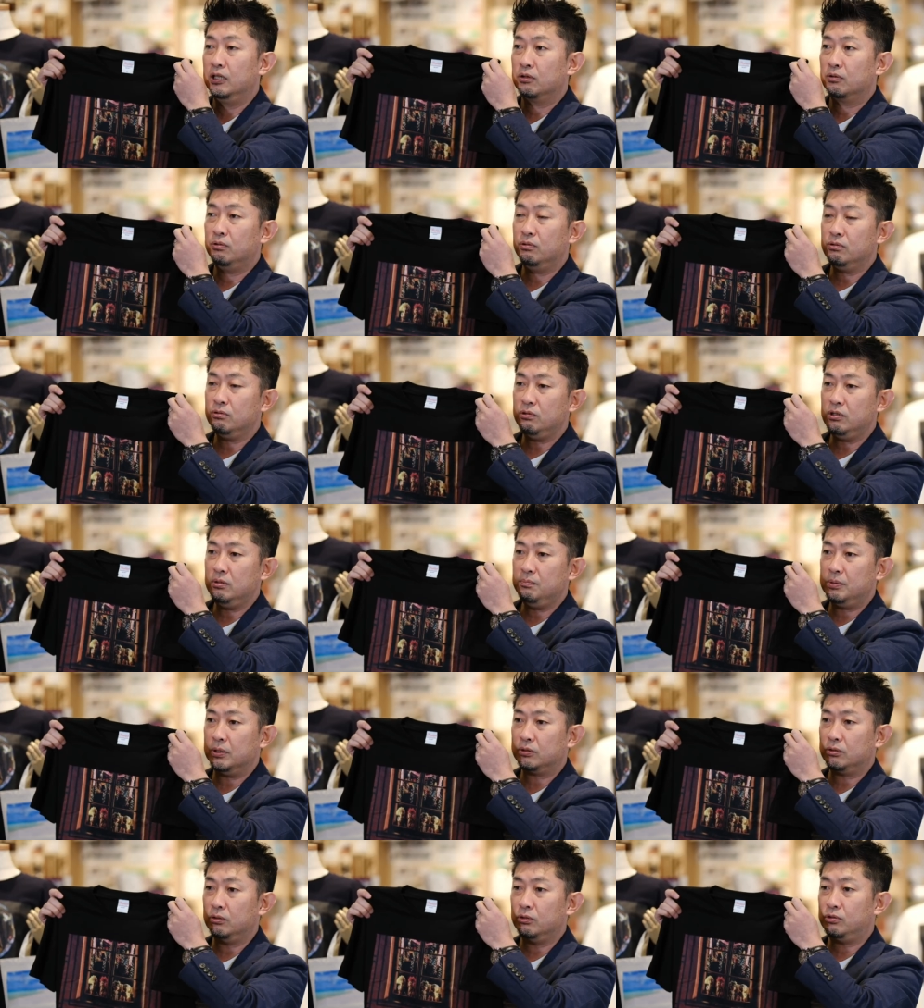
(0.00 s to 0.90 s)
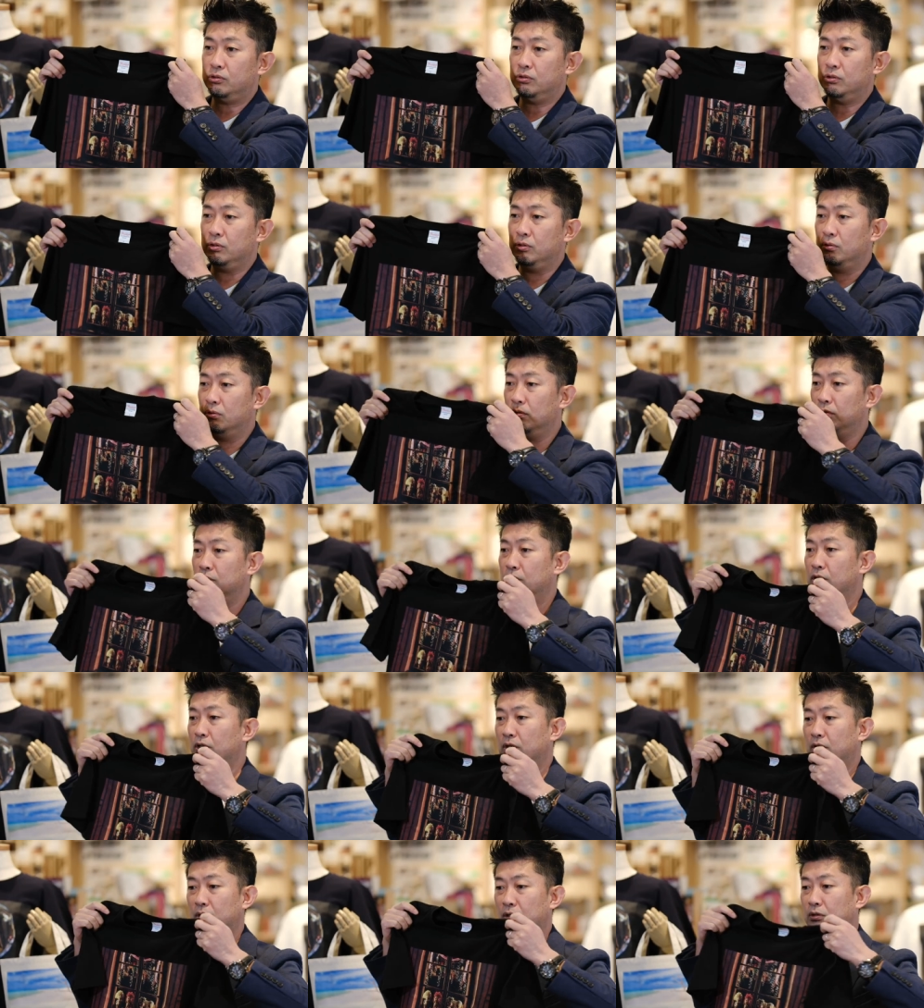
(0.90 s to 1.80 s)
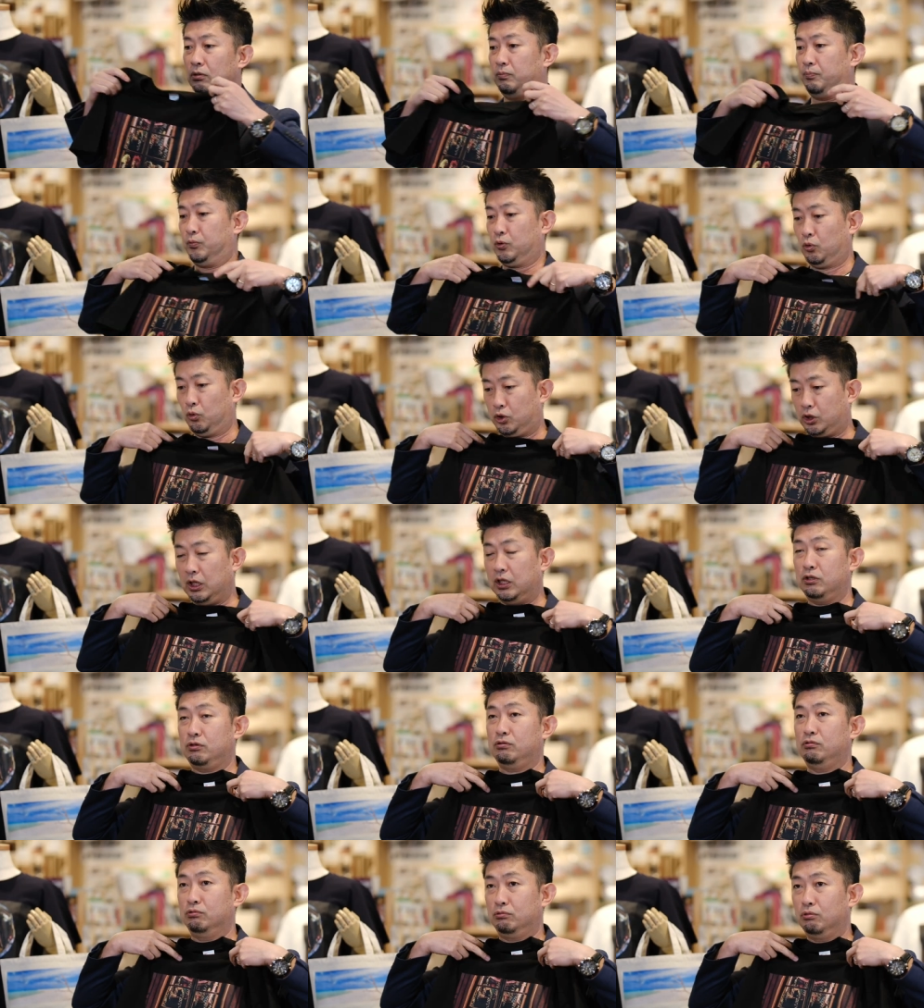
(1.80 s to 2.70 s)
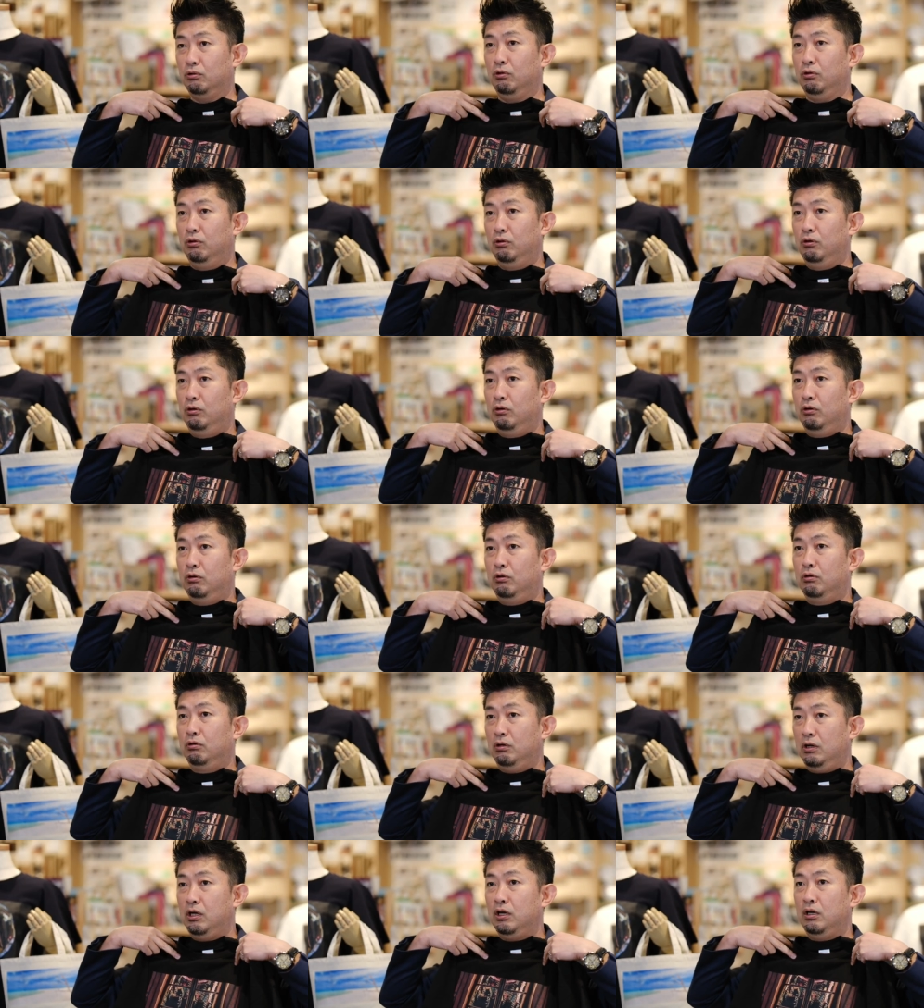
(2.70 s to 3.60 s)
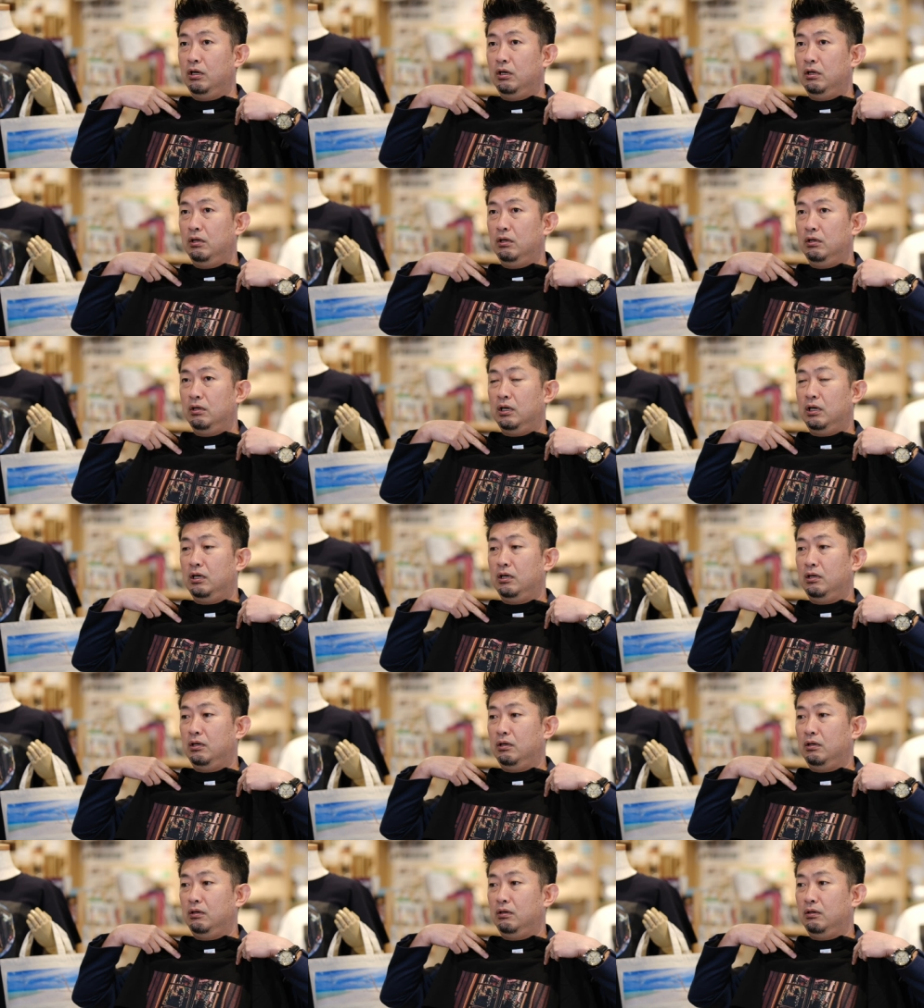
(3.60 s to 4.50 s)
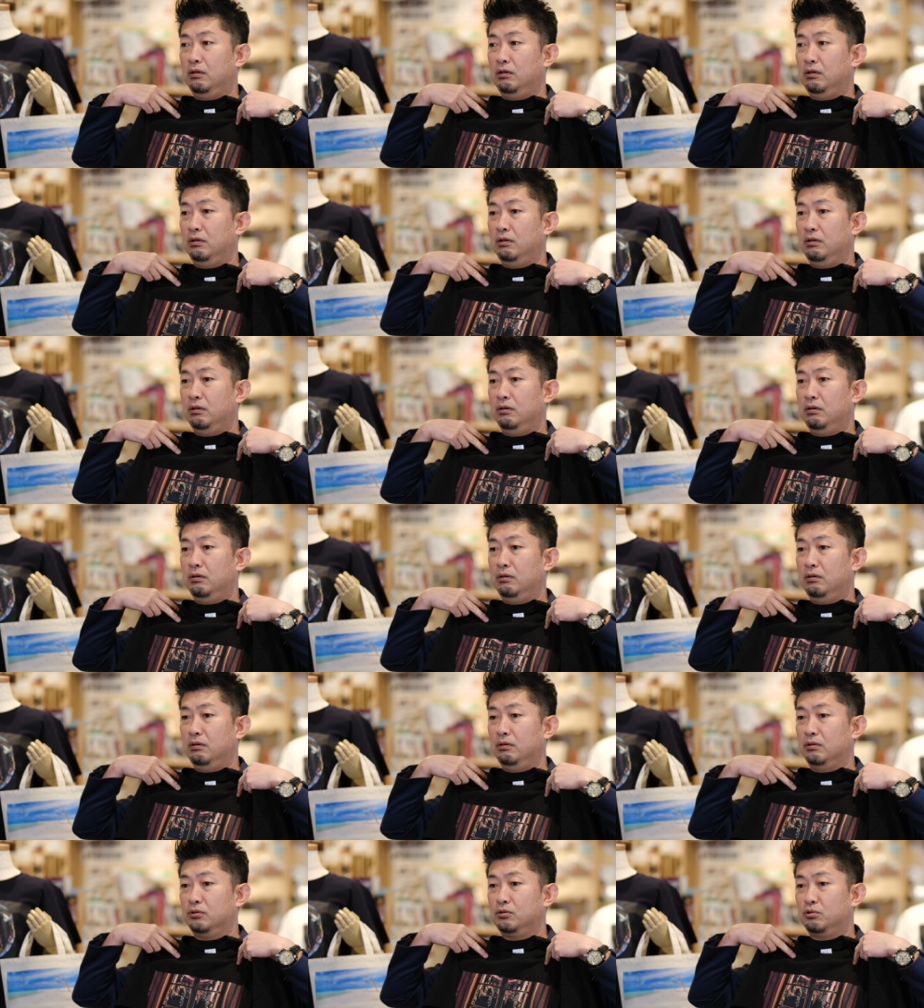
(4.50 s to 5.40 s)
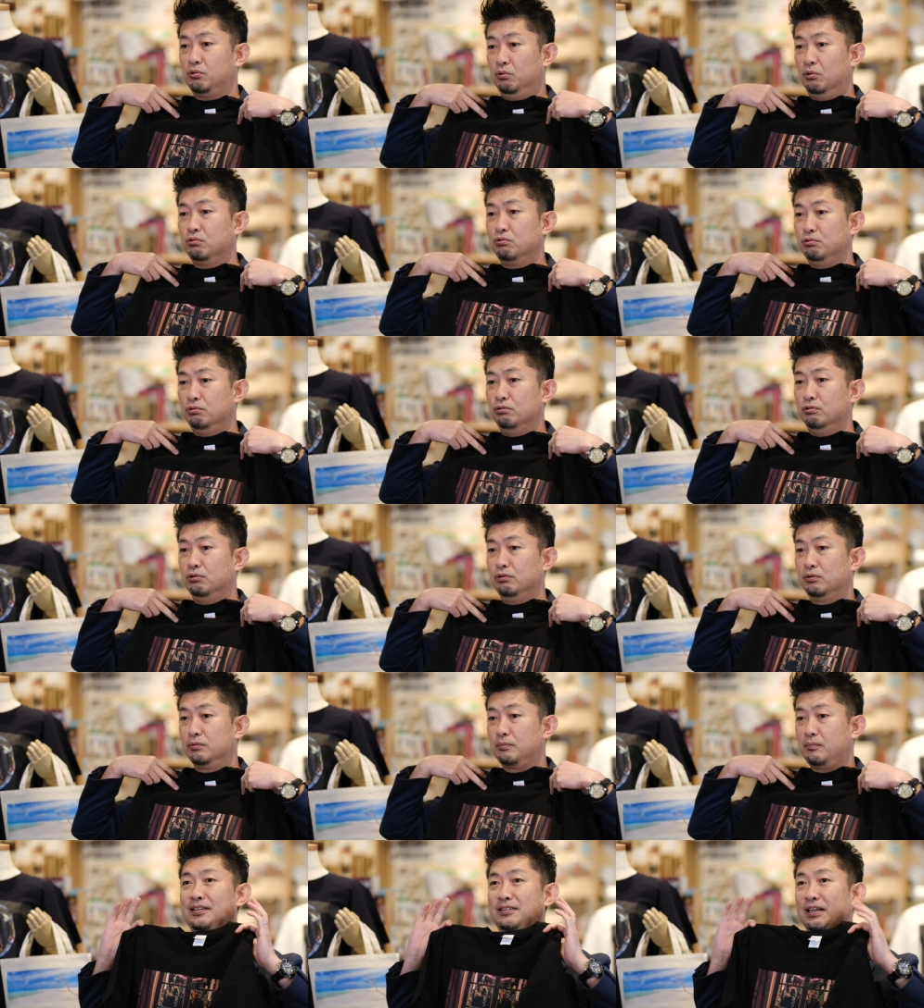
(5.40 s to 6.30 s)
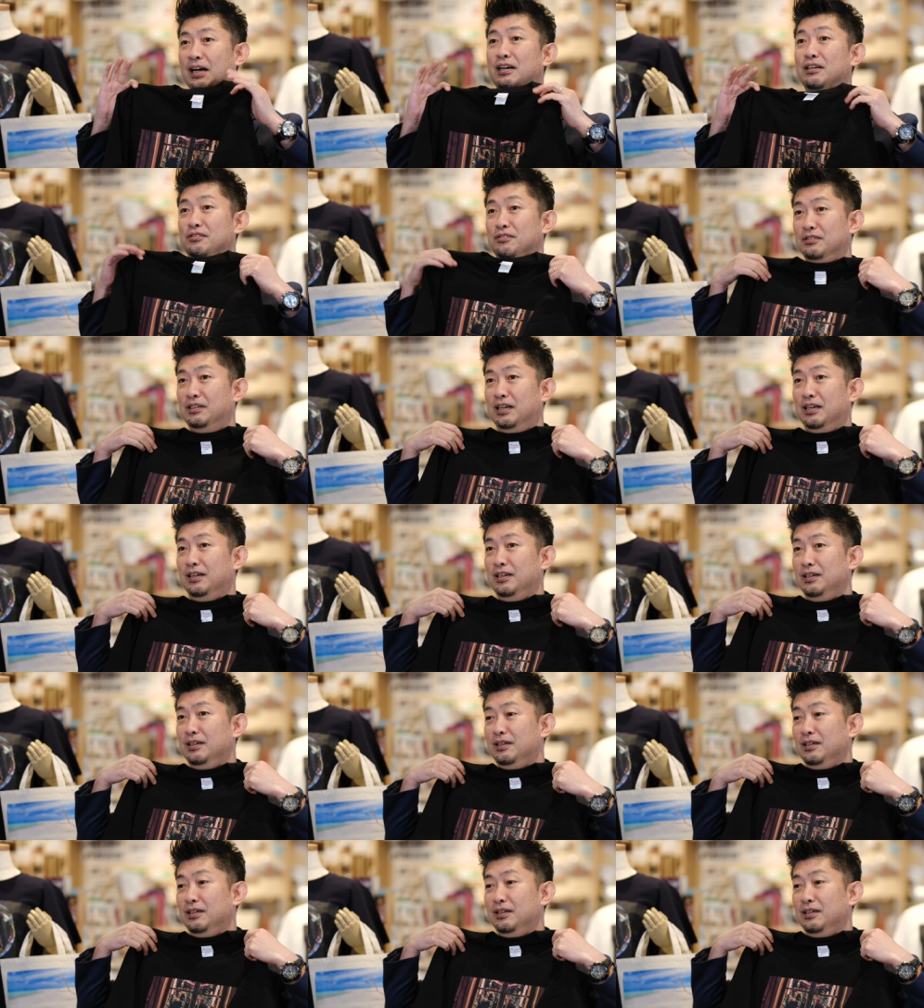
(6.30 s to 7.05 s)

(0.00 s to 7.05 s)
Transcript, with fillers: こういうインパクトの強いのをこう着たりするとねえー、すごくナイスな